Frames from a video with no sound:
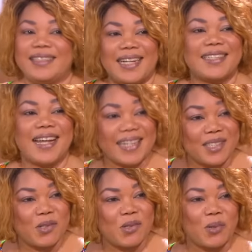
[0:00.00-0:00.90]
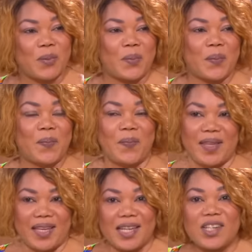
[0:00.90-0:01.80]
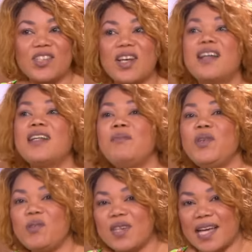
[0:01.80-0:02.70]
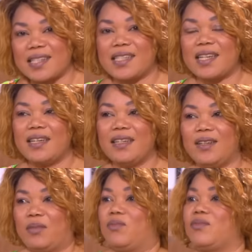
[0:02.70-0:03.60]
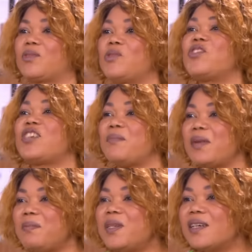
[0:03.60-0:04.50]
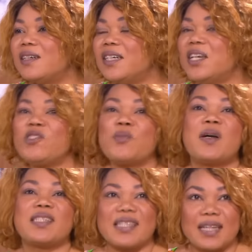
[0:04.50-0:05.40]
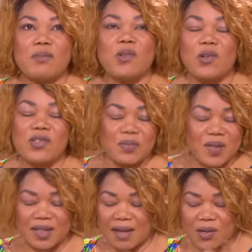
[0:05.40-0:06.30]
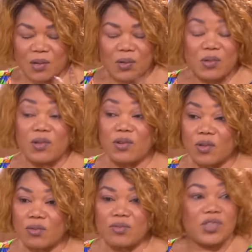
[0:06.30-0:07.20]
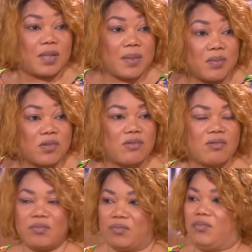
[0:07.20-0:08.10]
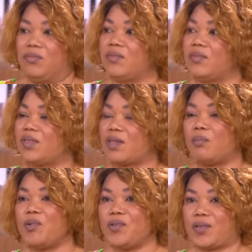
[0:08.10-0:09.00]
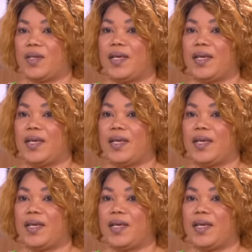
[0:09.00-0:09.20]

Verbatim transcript: d'être la risée du groupe. Et j'ai un ami du quartier que j'aimais bien. Je pensais être amoureuse, mais avec le recul, non. Je l'aimais beaucoup, sans plus.